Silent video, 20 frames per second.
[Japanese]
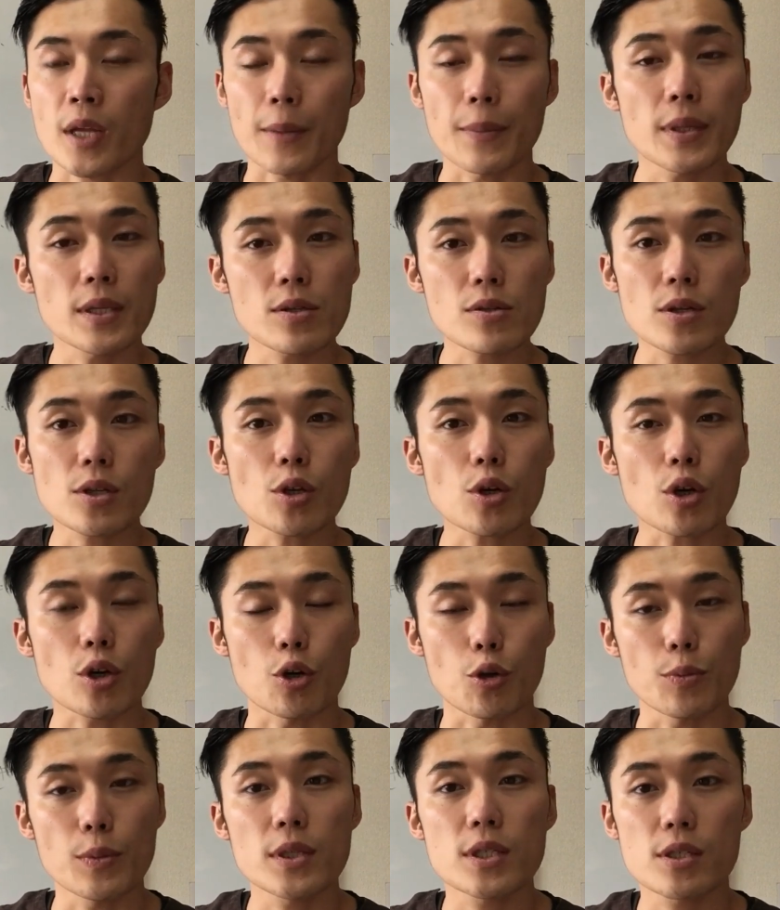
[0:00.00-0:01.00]
食べ過ぎとか
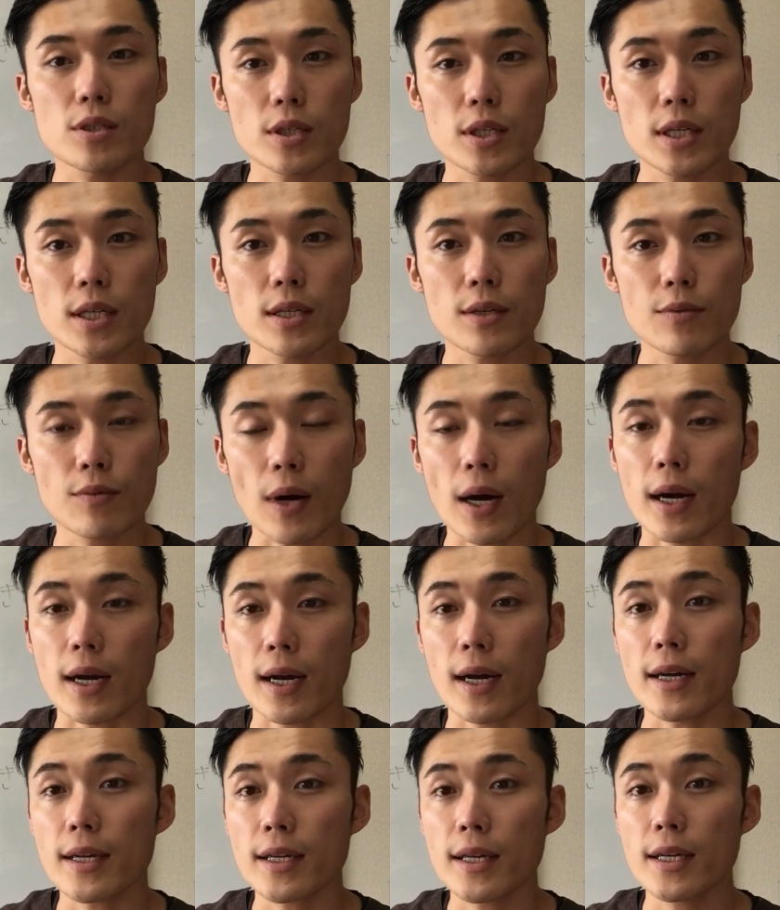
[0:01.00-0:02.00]
飲み過ぎは
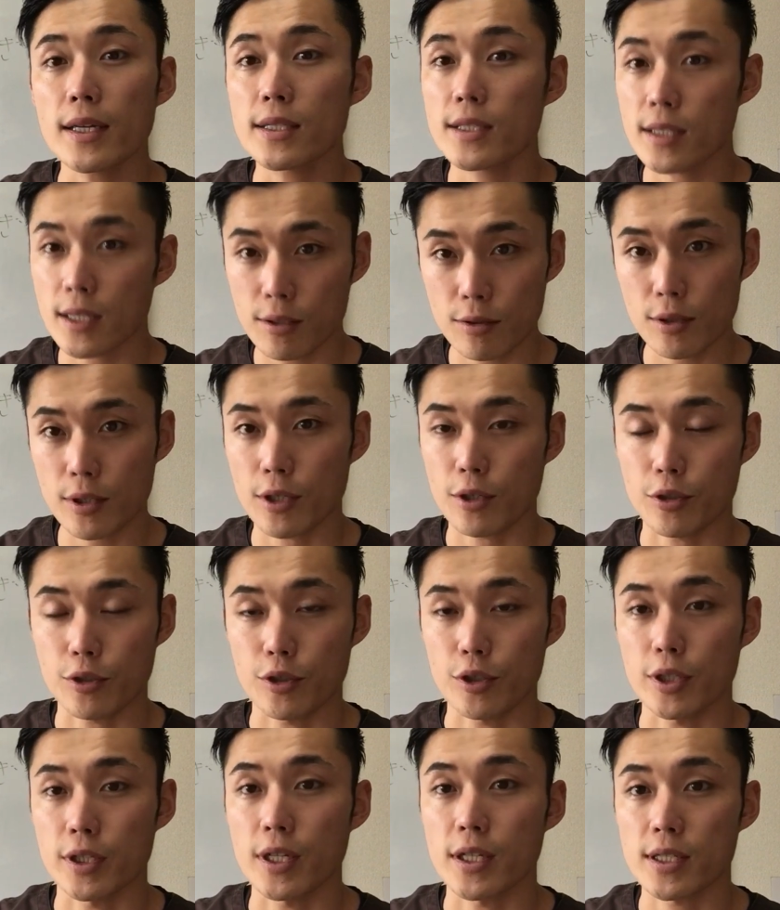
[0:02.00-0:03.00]
関係してるっていう
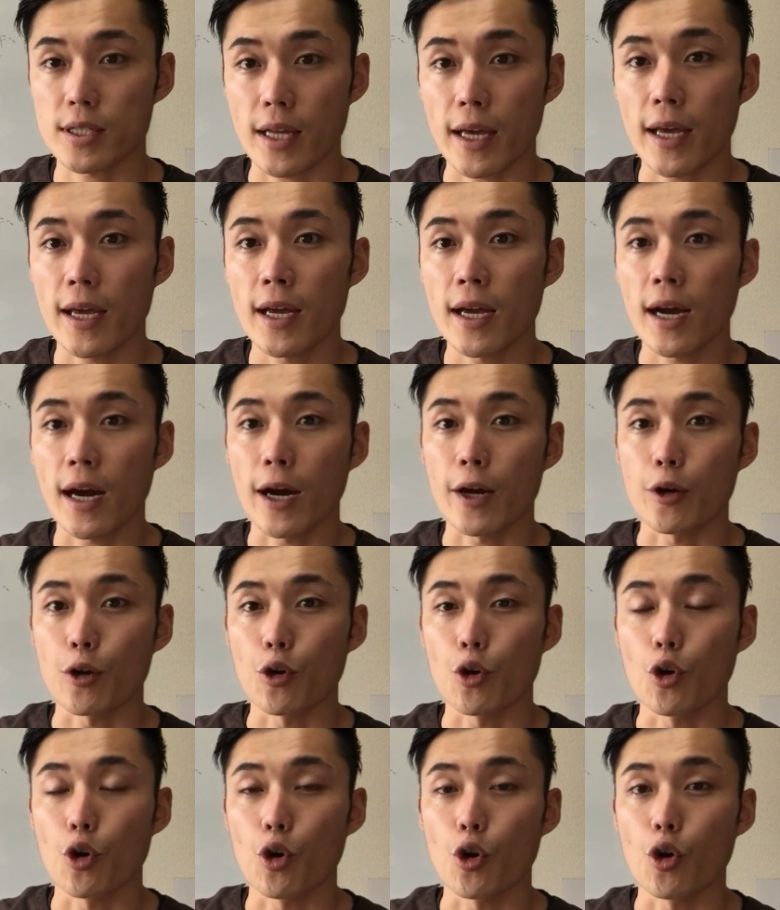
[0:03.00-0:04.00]
ふうにですね、あ
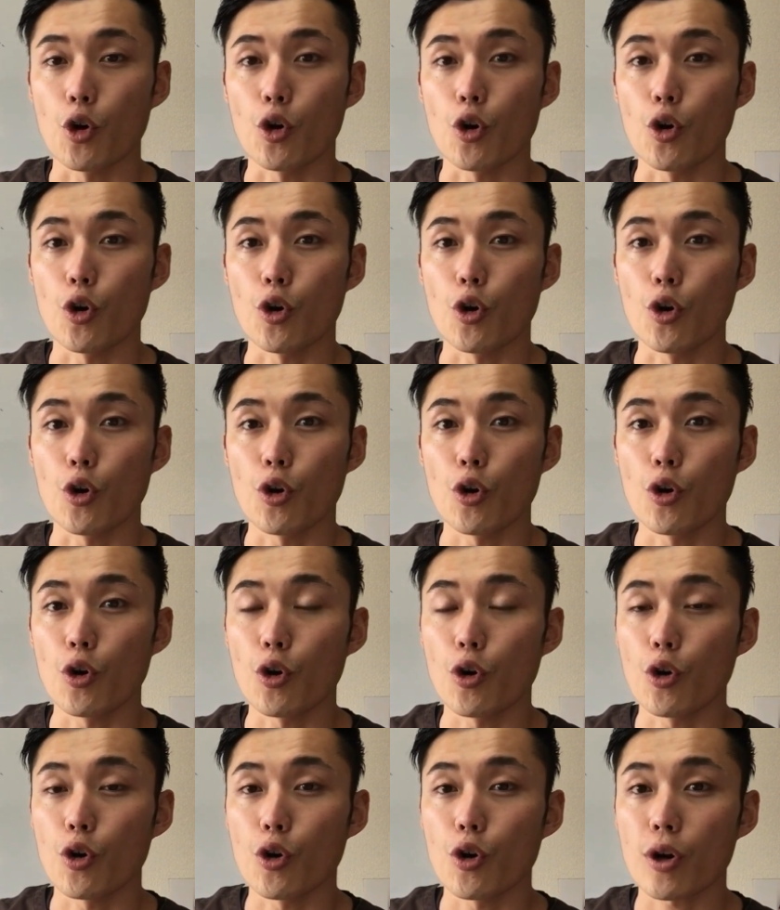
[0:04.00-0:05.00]

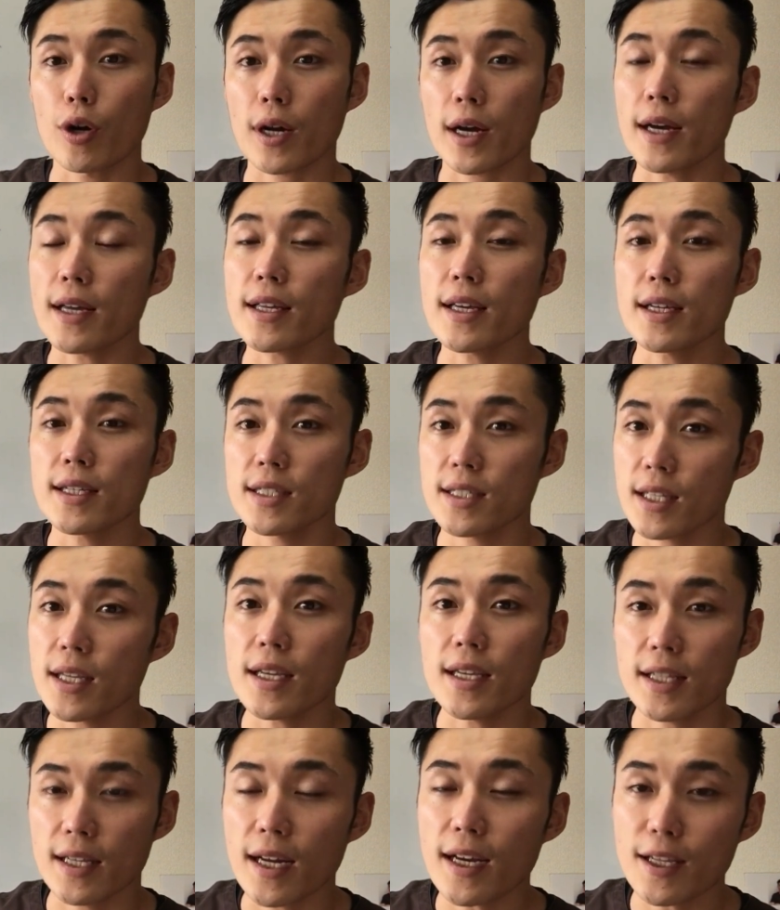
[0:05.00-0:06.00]
のー関係して
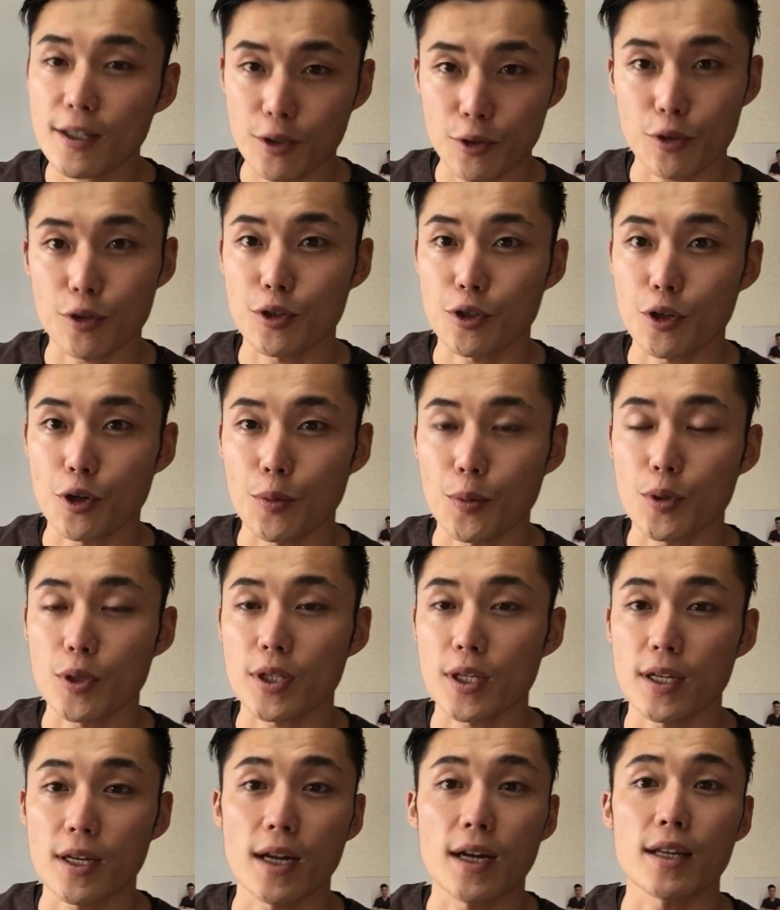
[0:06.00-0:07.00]
いないというふうに思っ
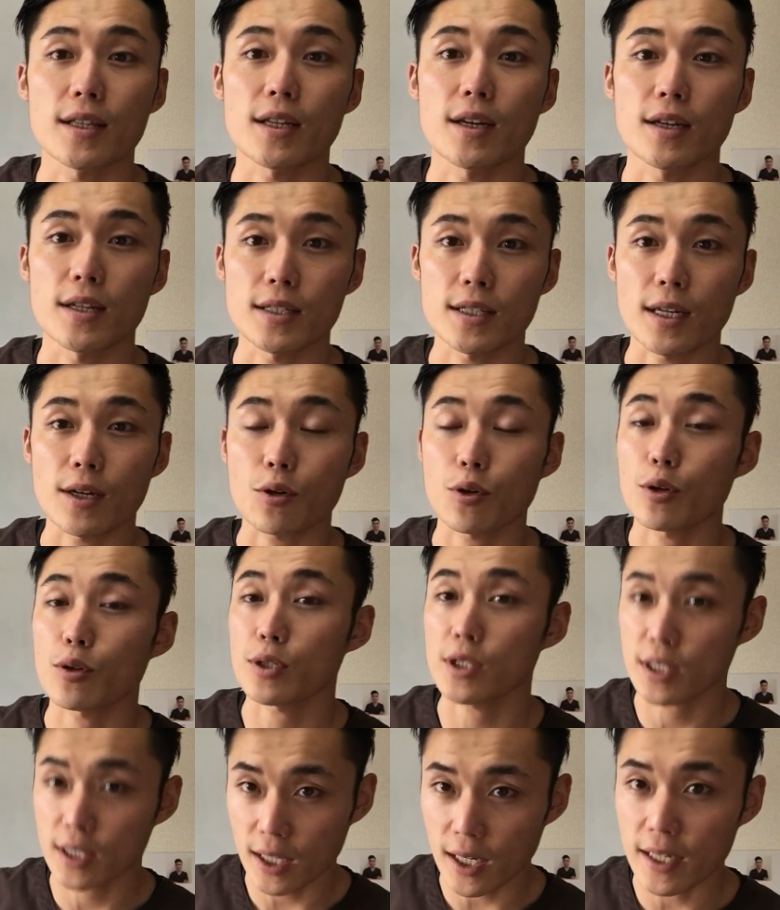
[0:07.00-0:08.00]
ているあなたはですねこれ
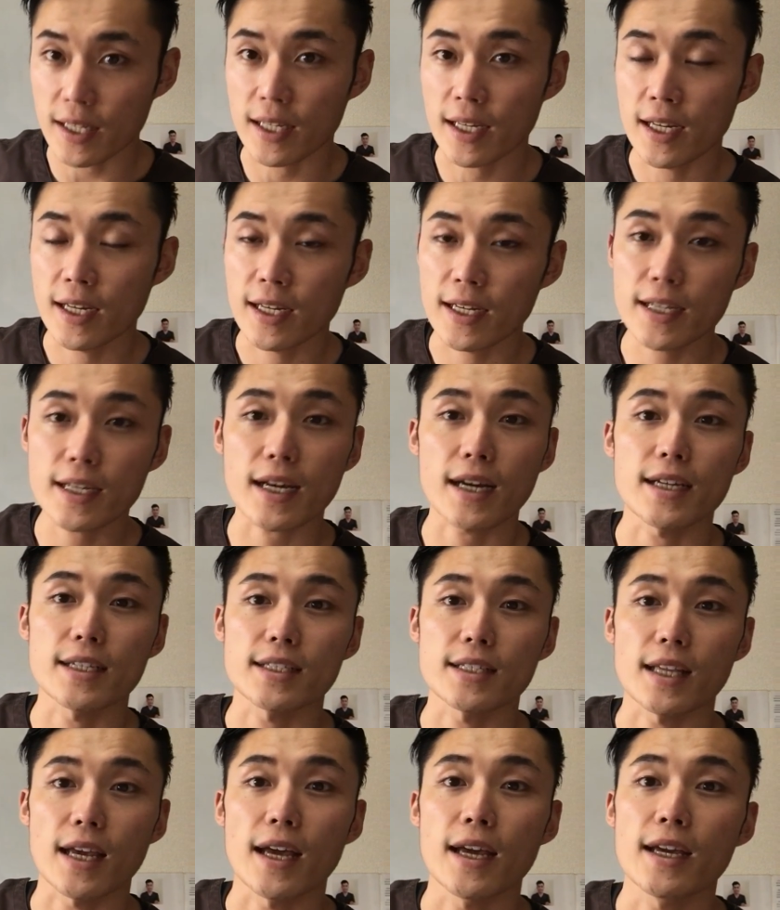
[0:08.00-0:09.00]
をしっかり理解
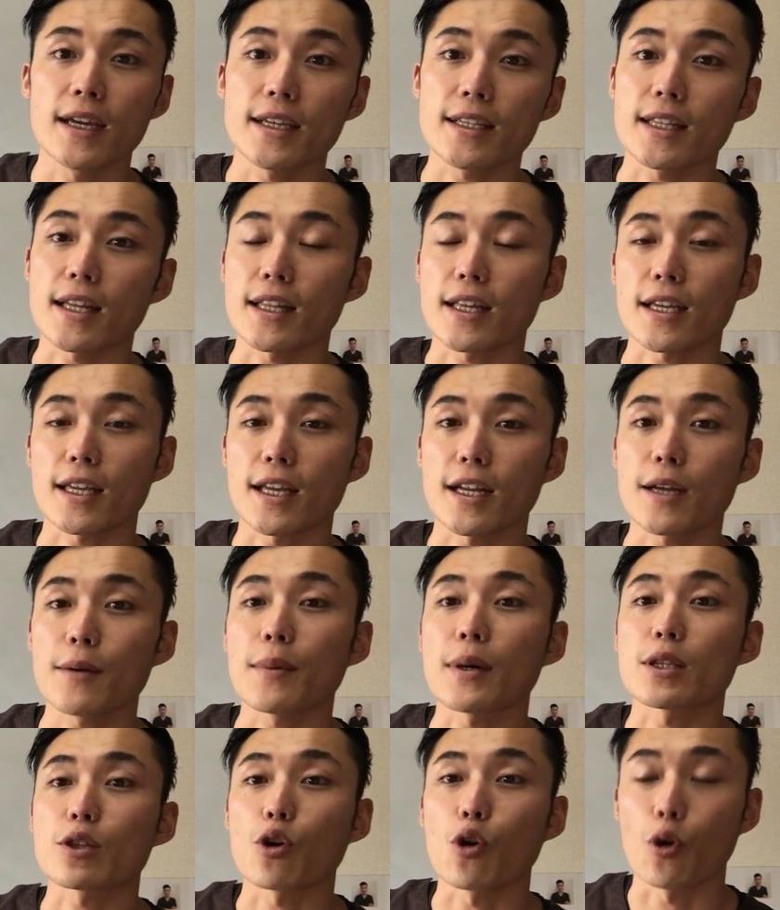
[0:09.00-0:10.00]
していただけれ
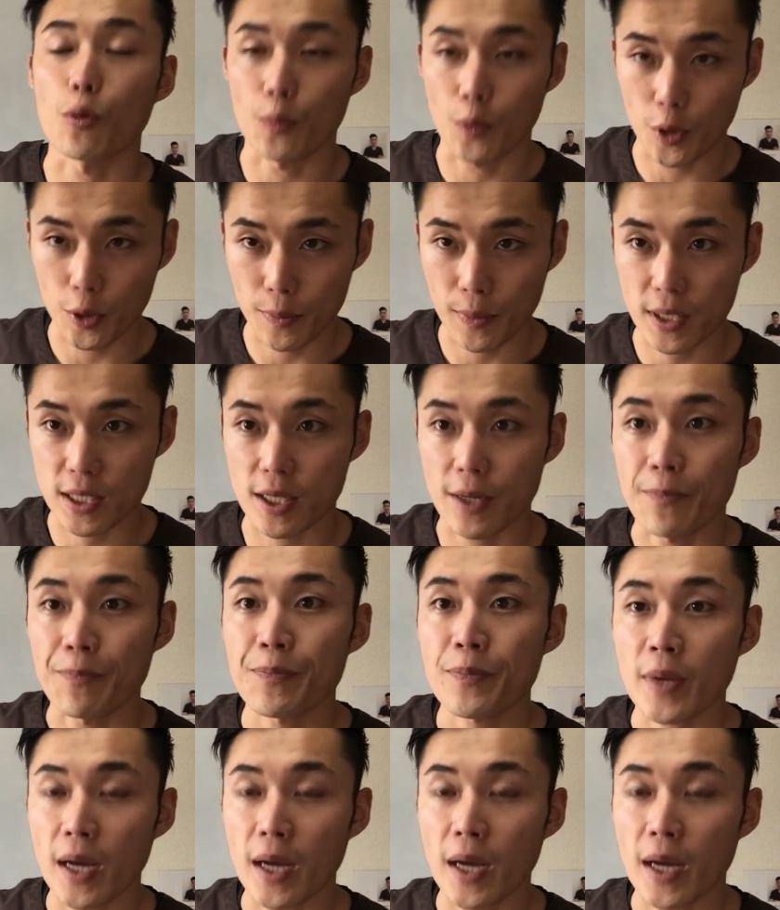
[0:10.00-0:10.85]
ばと思います、